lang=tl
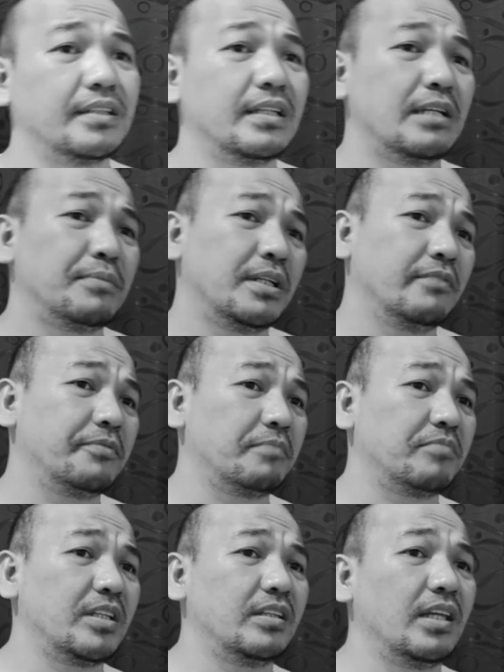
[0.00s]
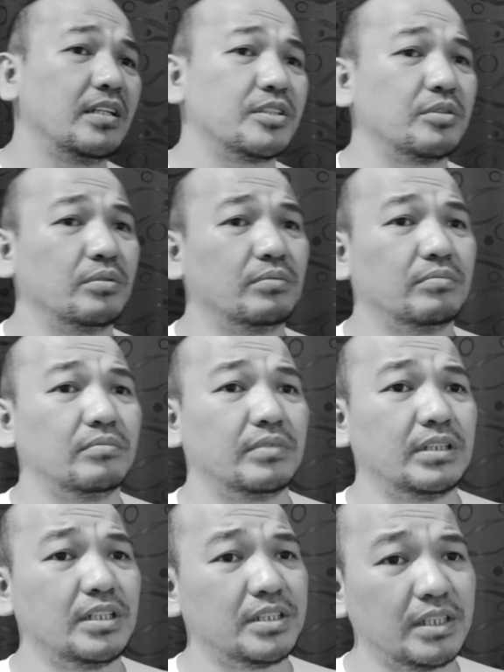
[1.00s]
na naman ng 15 days yung
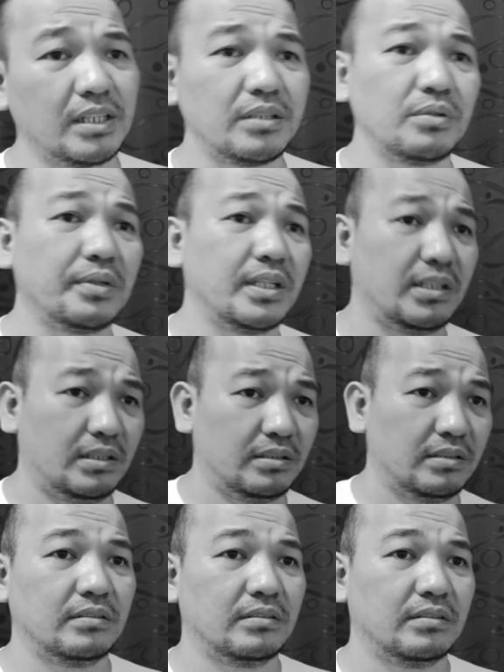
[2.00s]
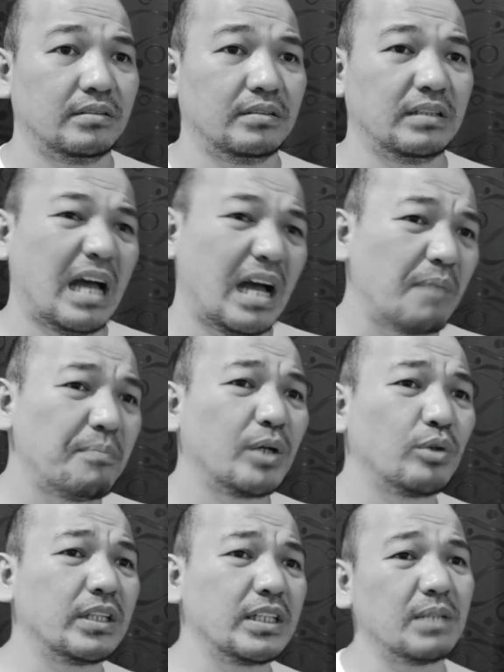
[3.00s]
ECQ eh.
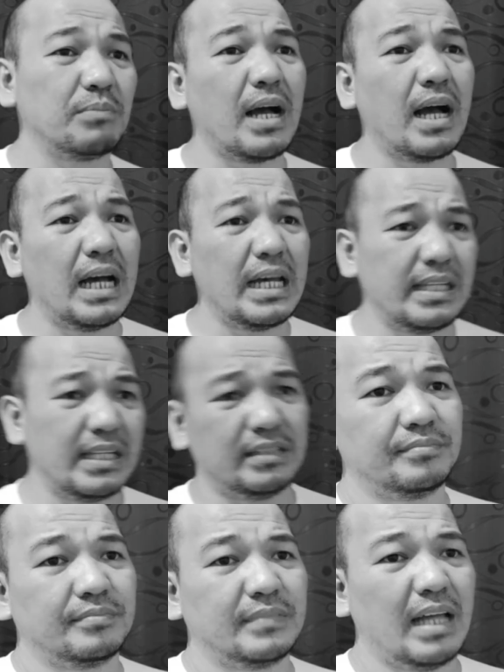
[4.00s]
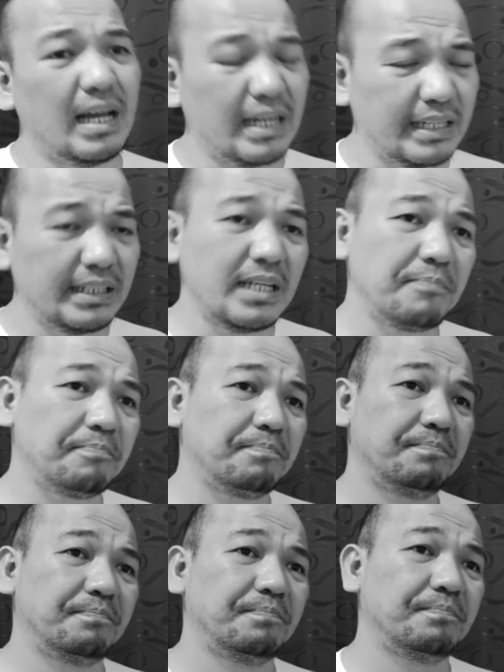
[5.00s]
Nakakabagot na sa bahay, nakakainip.
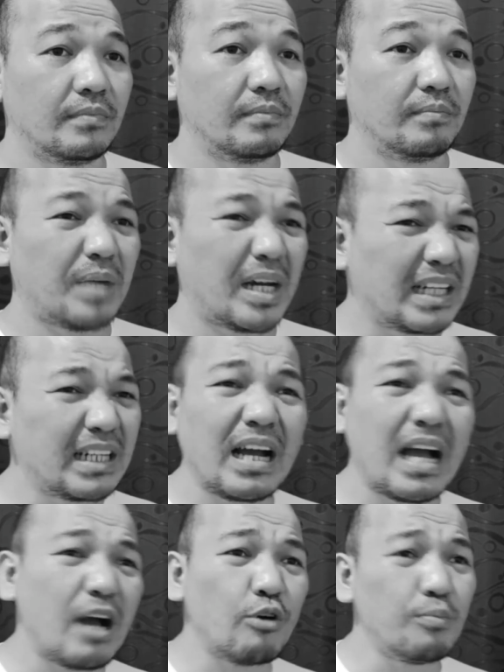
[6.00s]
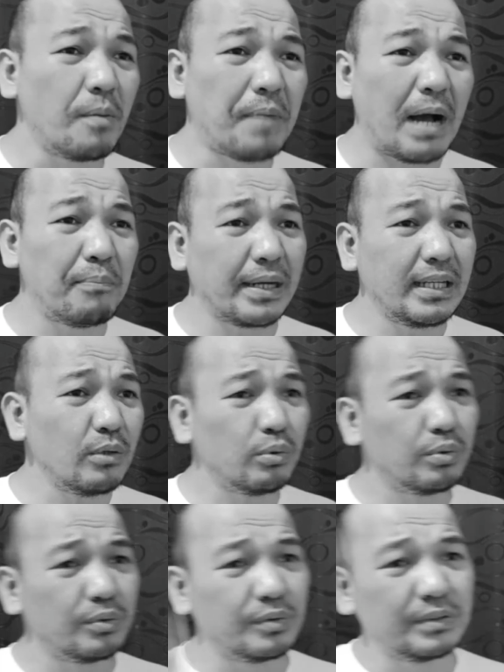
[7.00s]
Para na nga ako mababaliw.
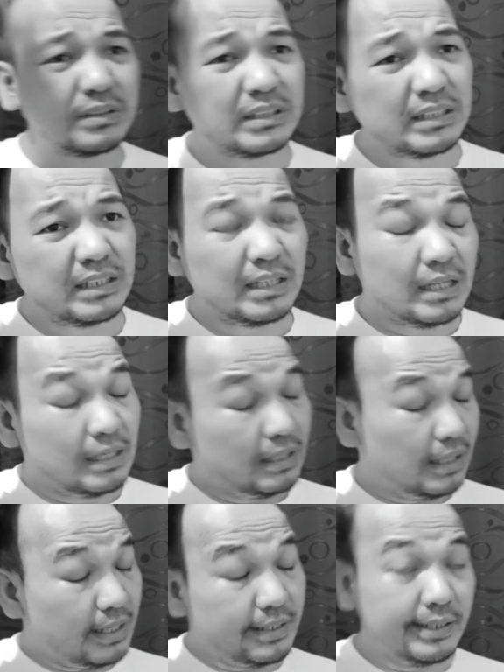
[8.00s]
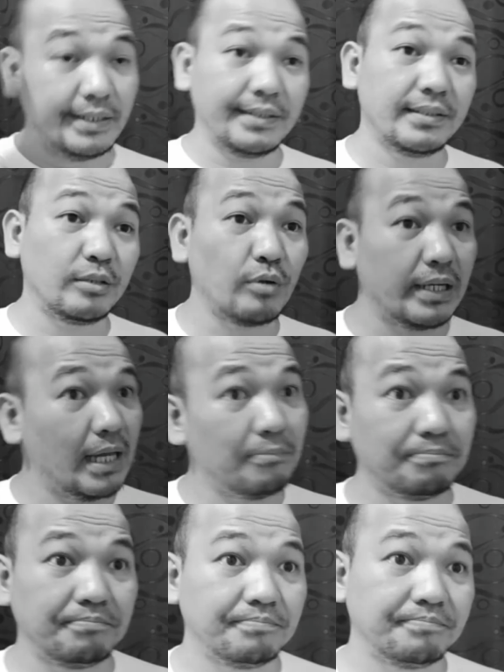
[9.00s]
Ay, di ko
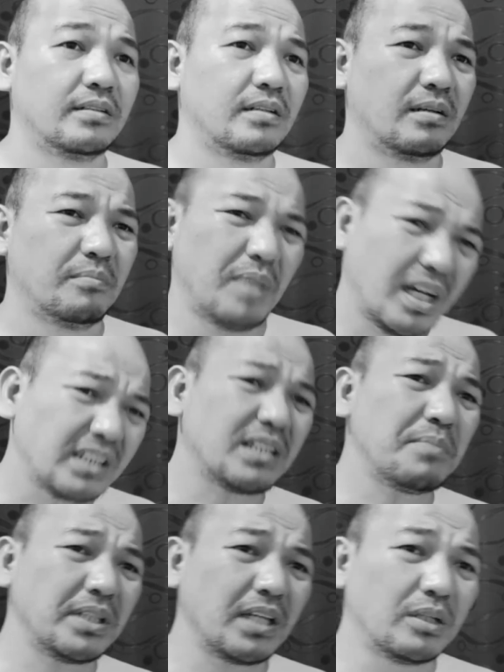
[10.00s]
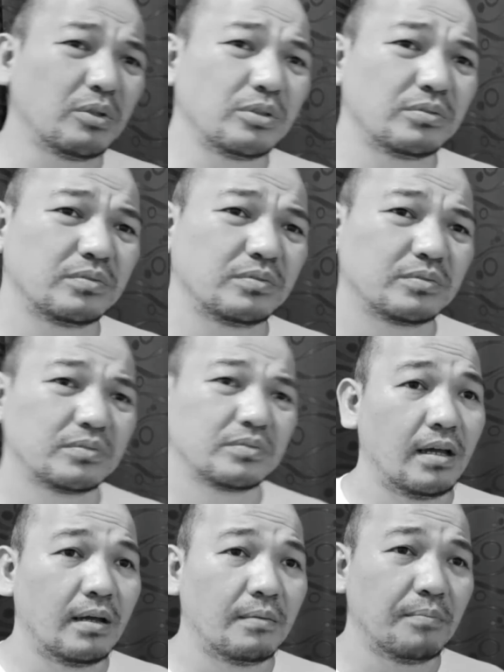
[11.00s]
alam. Bakit naman ganun?
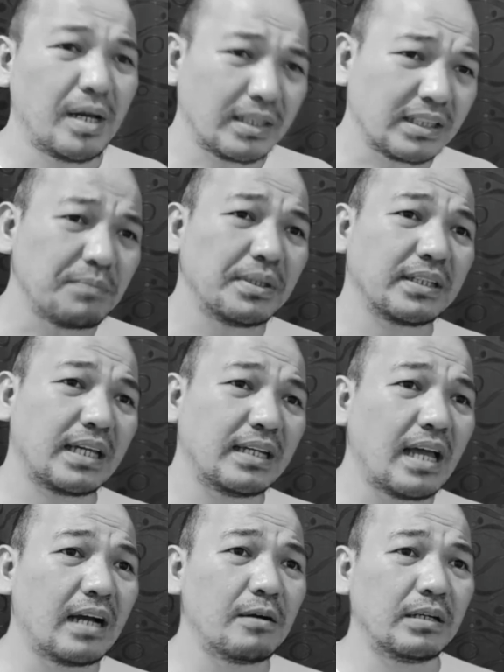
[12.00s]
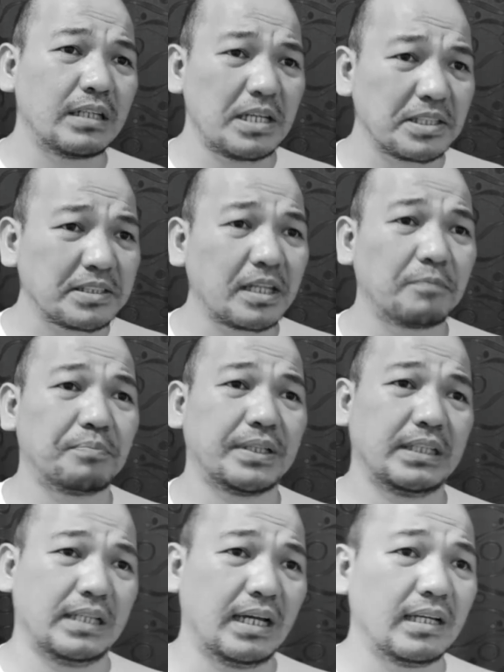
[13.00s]
Bakit naman kailangang i-extend pa
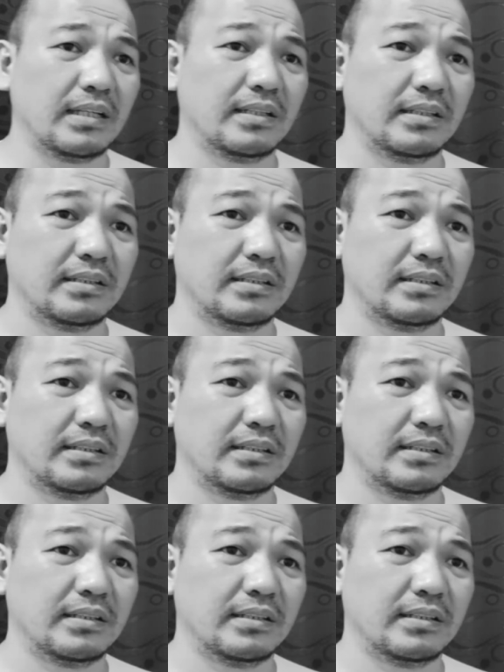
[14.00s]
nila?